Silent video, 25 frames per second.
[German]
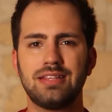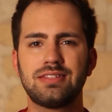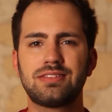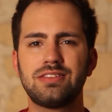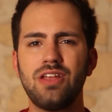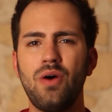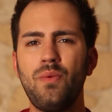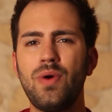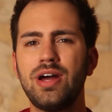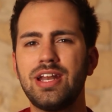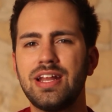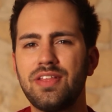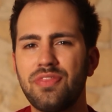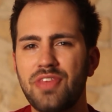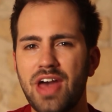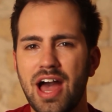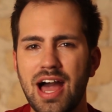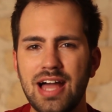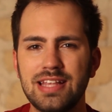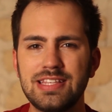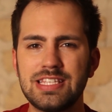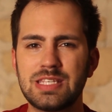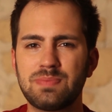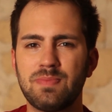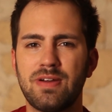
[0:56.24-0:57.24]
In Snow White and the
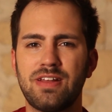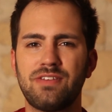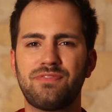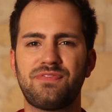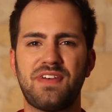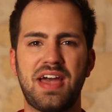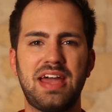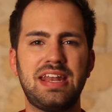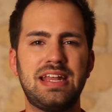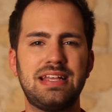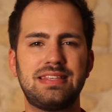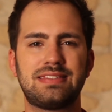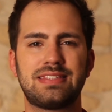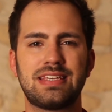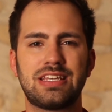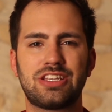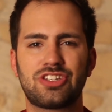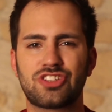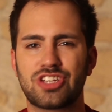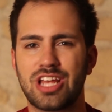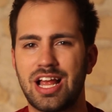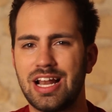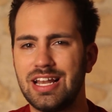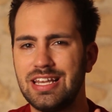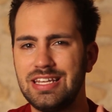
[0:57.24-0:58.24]
Huntsman verändert
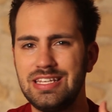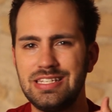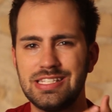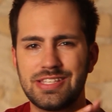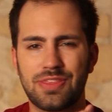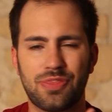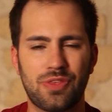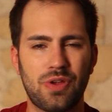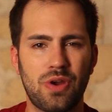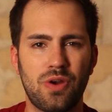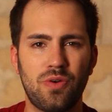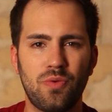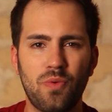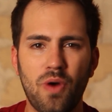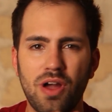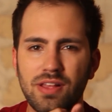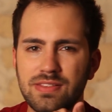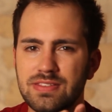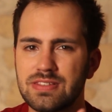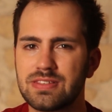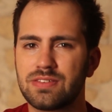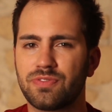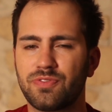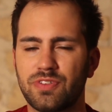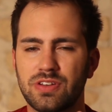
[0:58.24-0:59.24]
sich Charlize
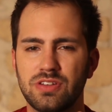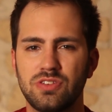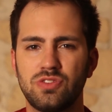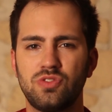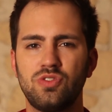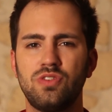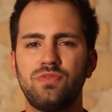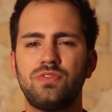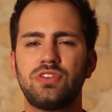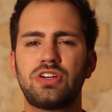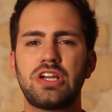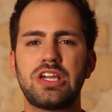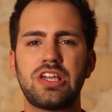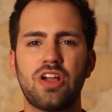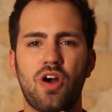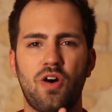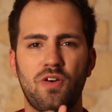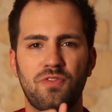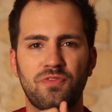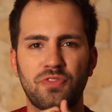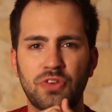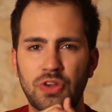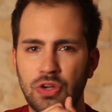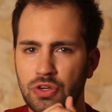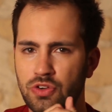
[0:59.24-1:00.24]
Therons Frisur wirklich
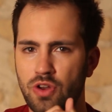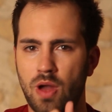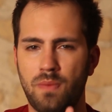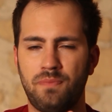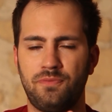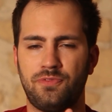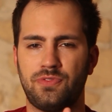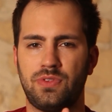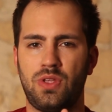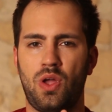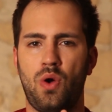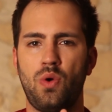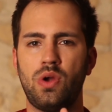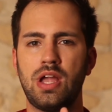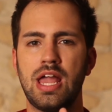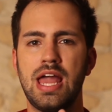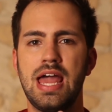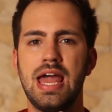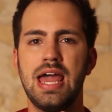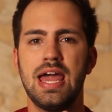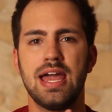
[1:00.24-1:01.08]
auf Knopfdruck.